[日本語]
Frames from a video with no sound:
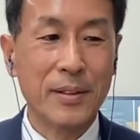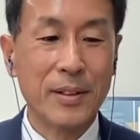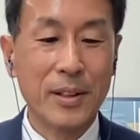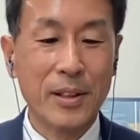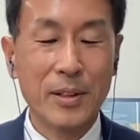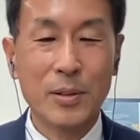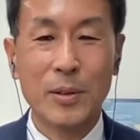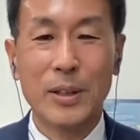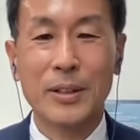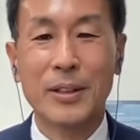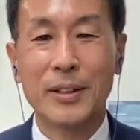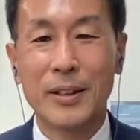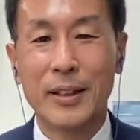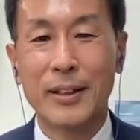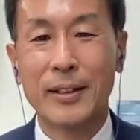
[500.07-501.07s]
議員の
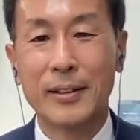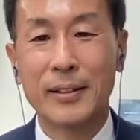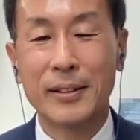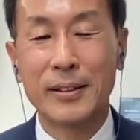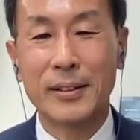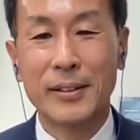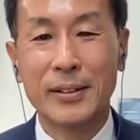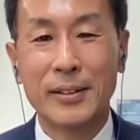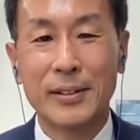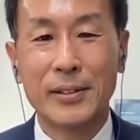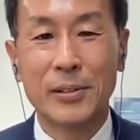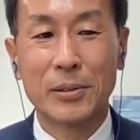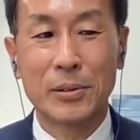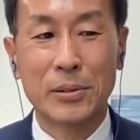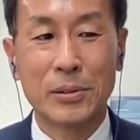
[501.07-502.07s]
間で、
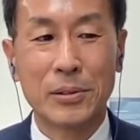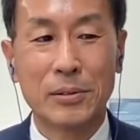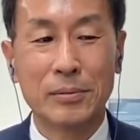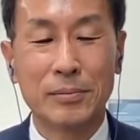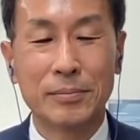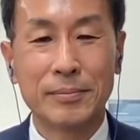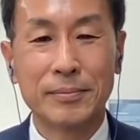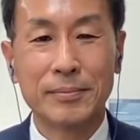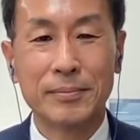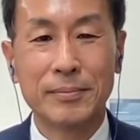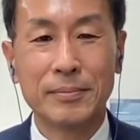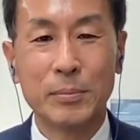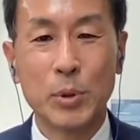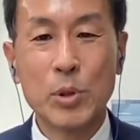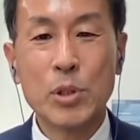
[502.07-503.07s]
うん、この
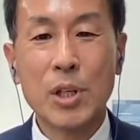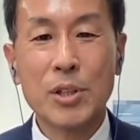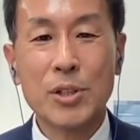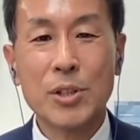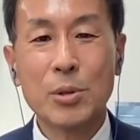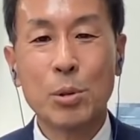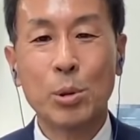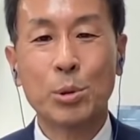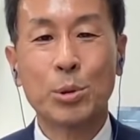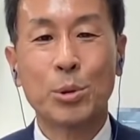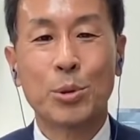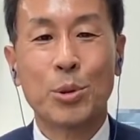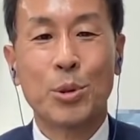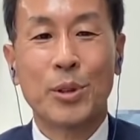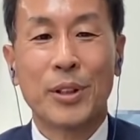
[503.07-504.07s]
文化人放
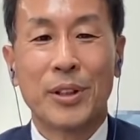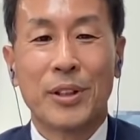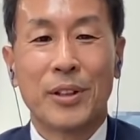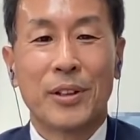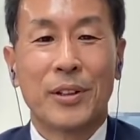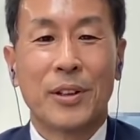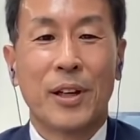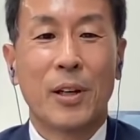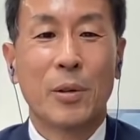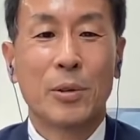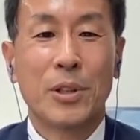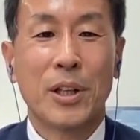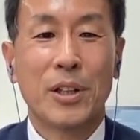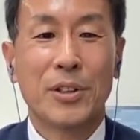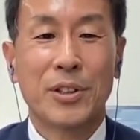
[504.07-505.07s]
送局に長
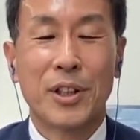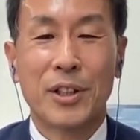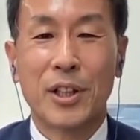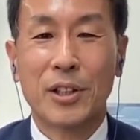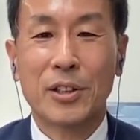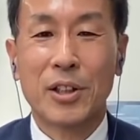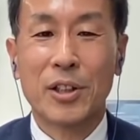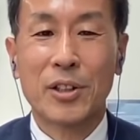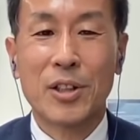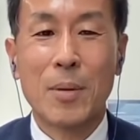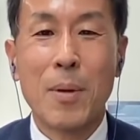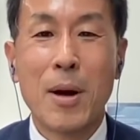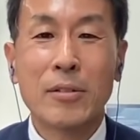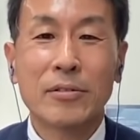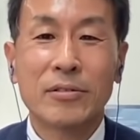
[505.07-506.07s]
尾隆がやたら
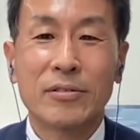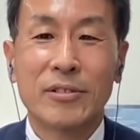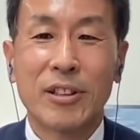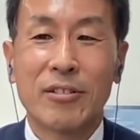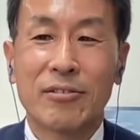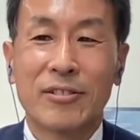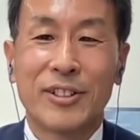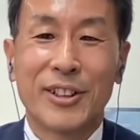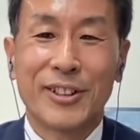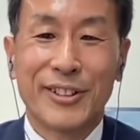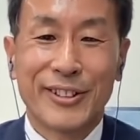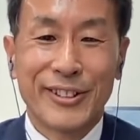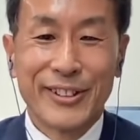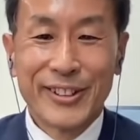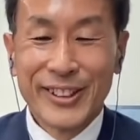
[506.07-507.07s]
出まくってるって
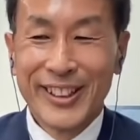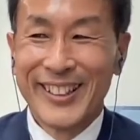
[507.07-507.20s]
いう